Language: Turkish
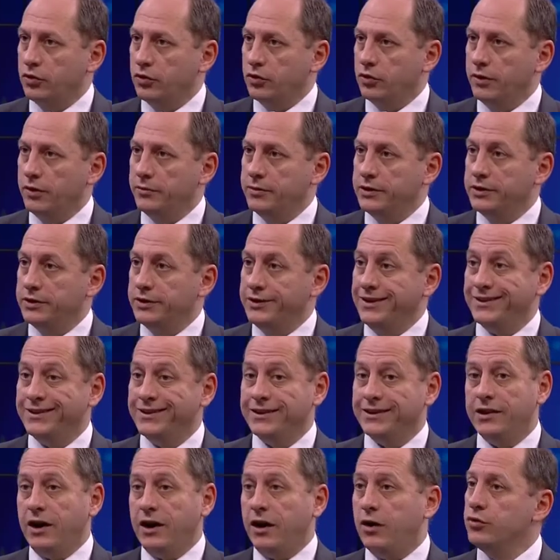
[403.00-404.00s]
olabilir ya
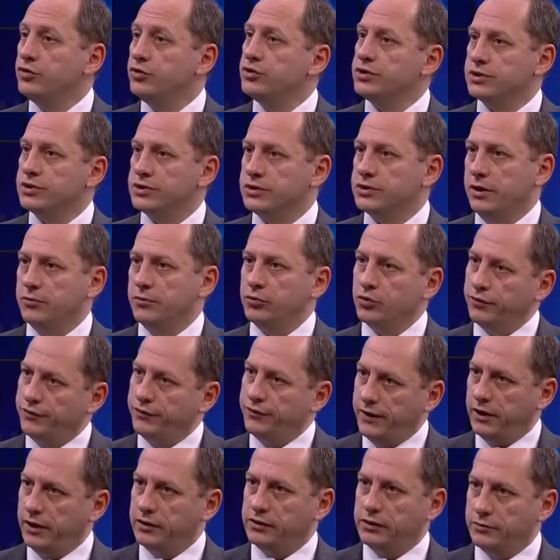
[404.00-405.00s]
da daha öncesinden bunu
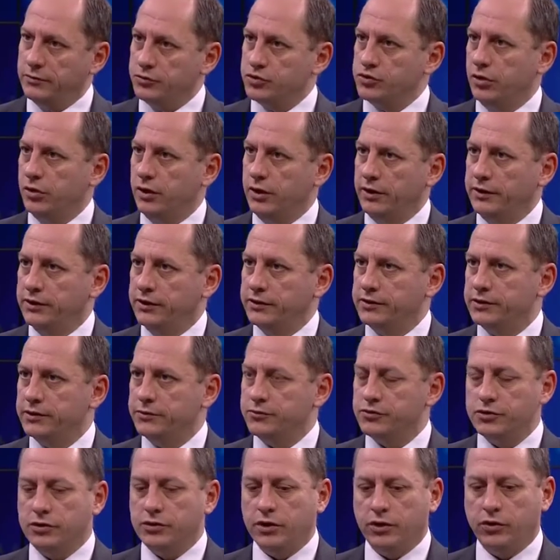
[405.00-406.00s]
fiyatlamış olan
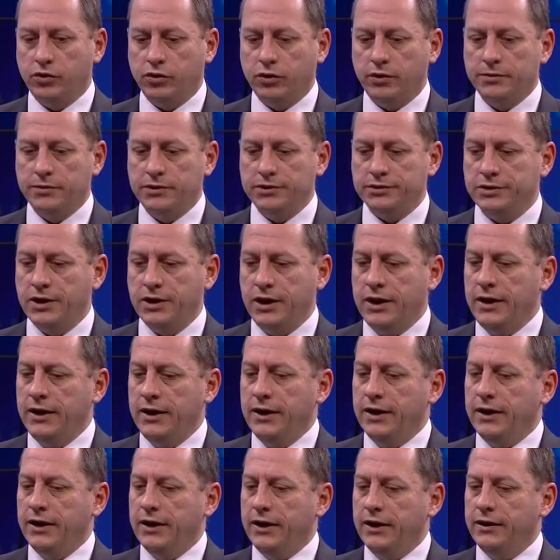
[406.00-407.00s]
yatırımcılar olabilir.
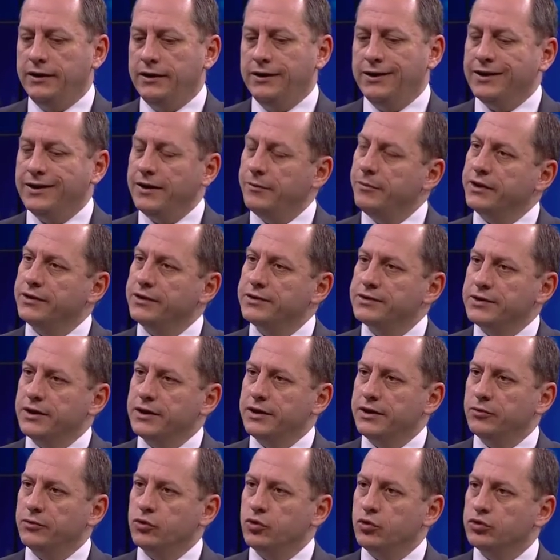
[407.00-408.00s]
E, ne demek
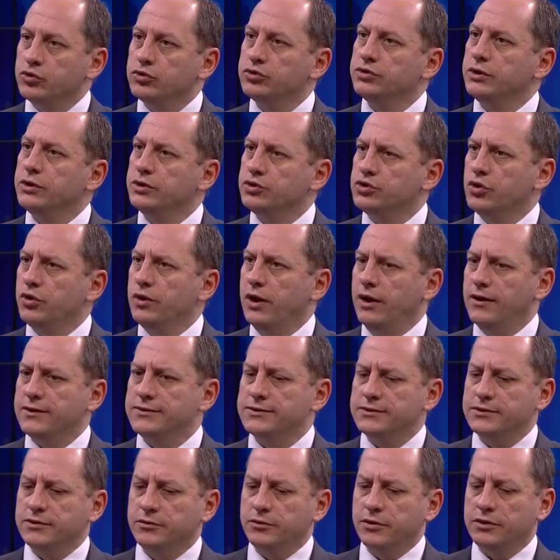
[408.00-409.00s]
istediğim konusunda şöyle
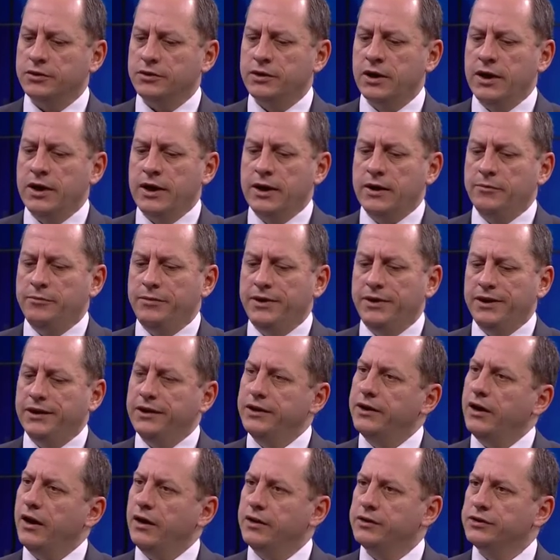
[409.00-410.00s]
aslında Murat
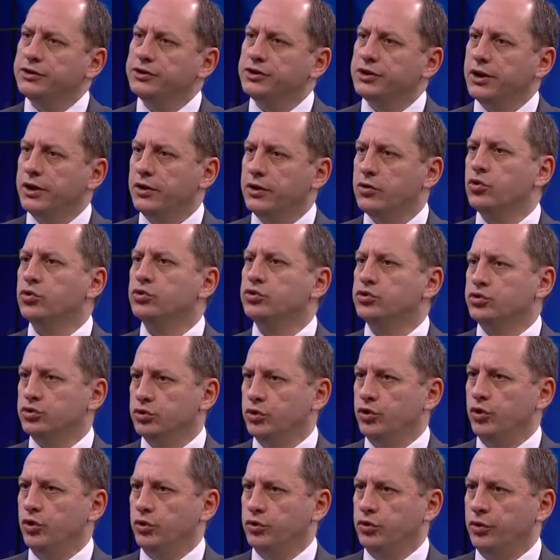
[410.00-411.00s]
1-2 aydır şey
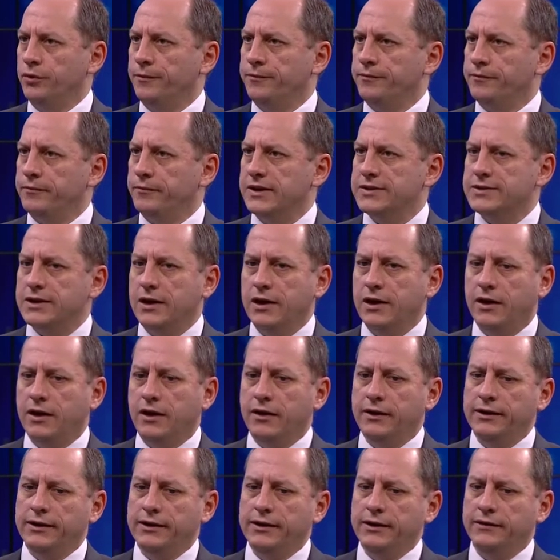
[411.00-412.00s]
konuşuluyordu.
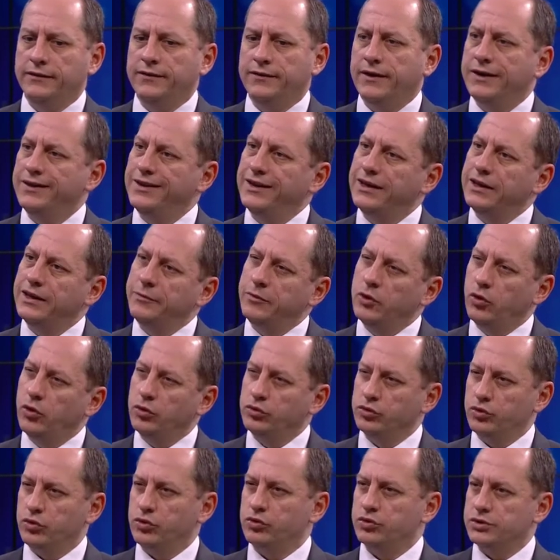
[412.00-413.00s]
Mesela e, FED
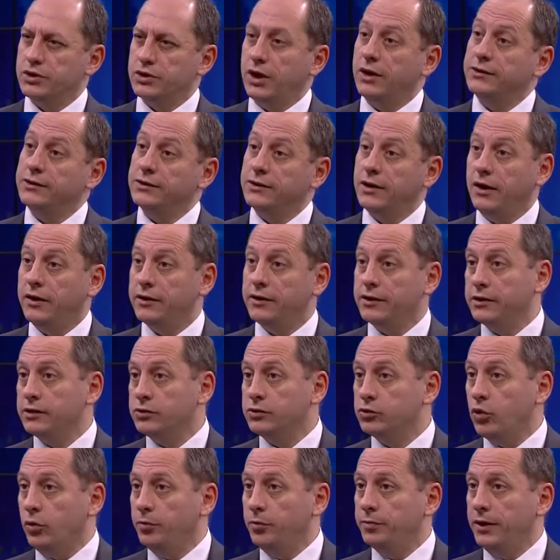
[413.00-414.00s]
2019'da hatta
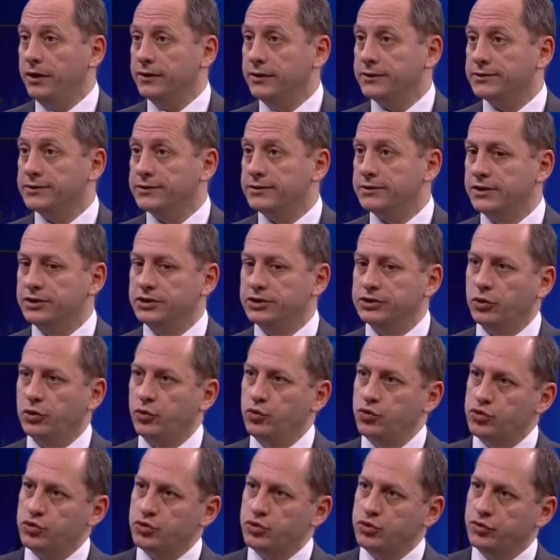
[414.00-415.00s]
Aralık toplantısında işte
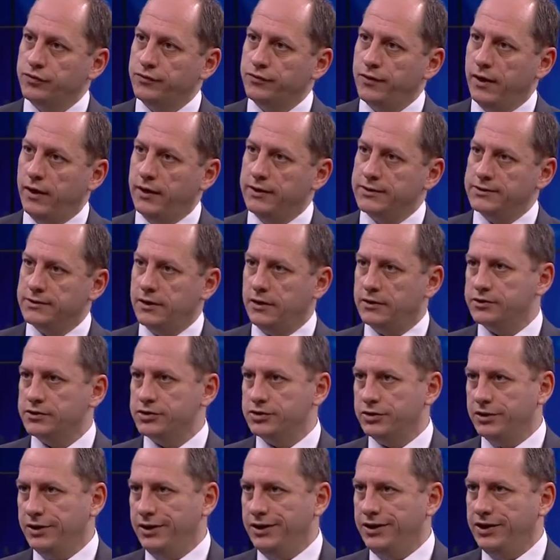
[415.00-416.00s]
3 faiz
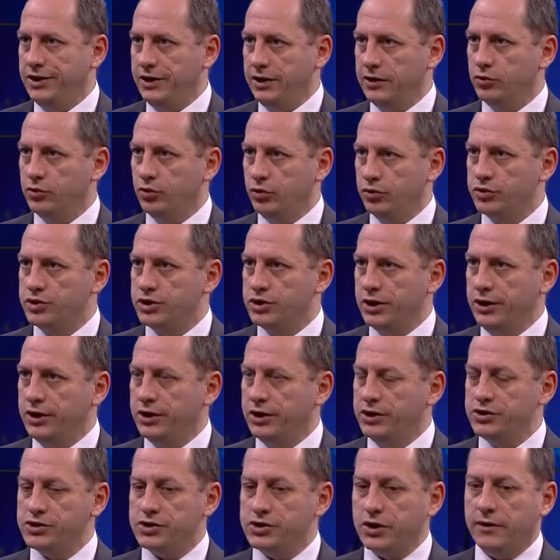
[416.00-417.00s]
artışını 2'ye doğru
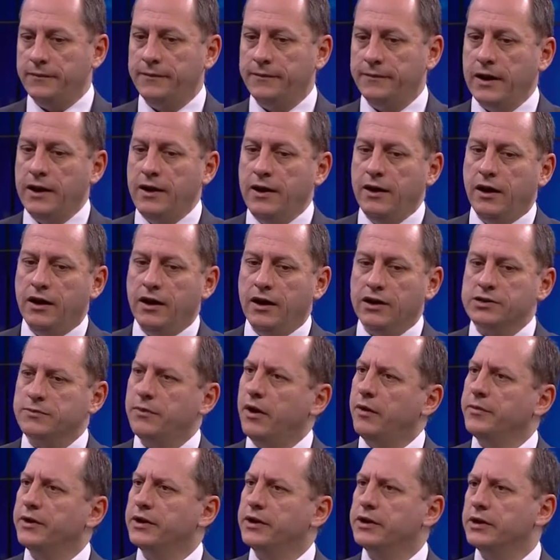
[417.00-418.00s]
çekince acaba
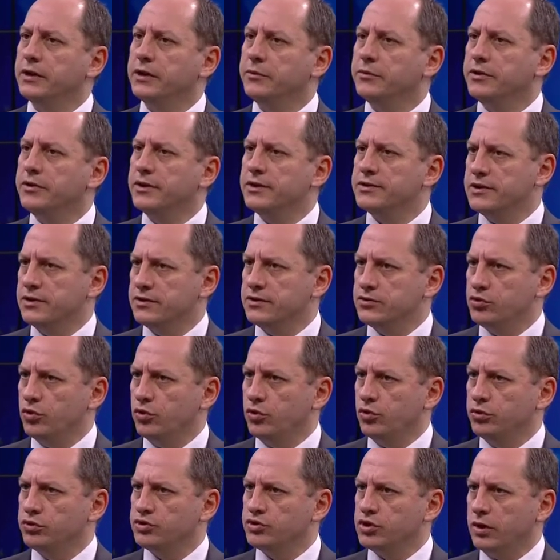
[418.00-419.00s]
Amerika'da bir resesyon
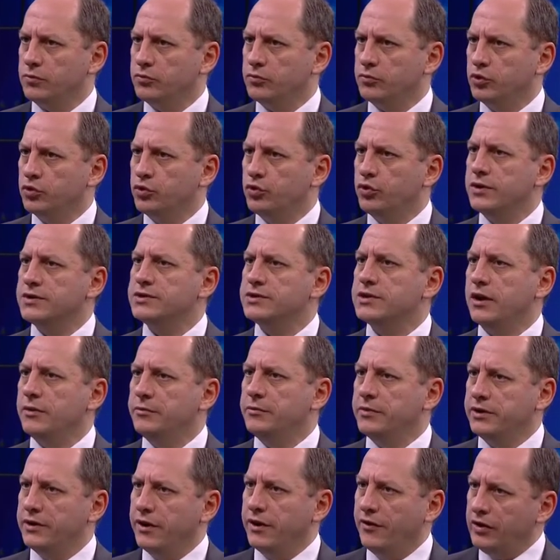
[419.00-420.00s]
olacak mı,
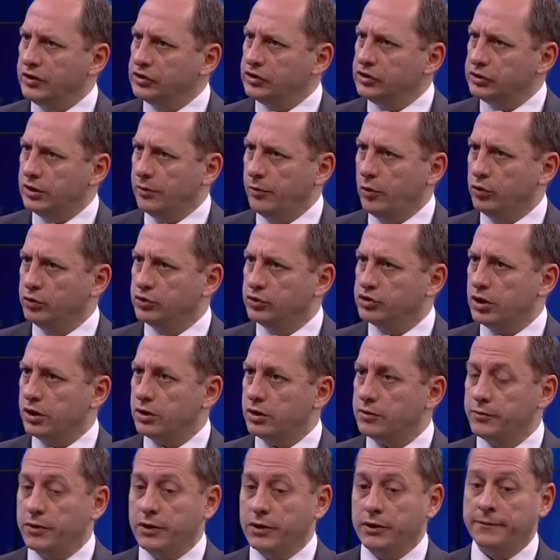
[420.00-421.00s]
küresel bir yavaşlama
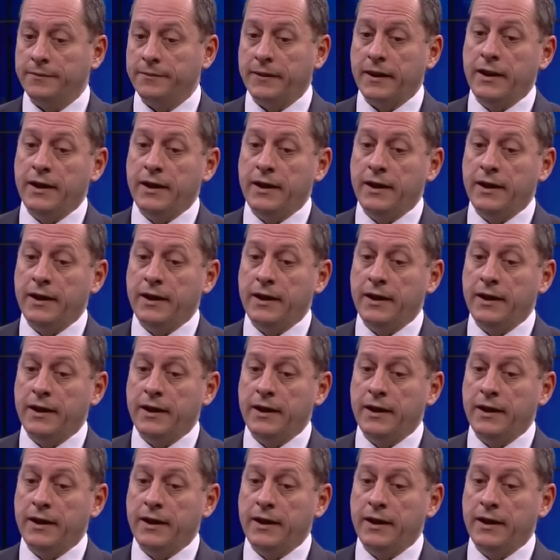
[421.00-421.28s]
olacak mı?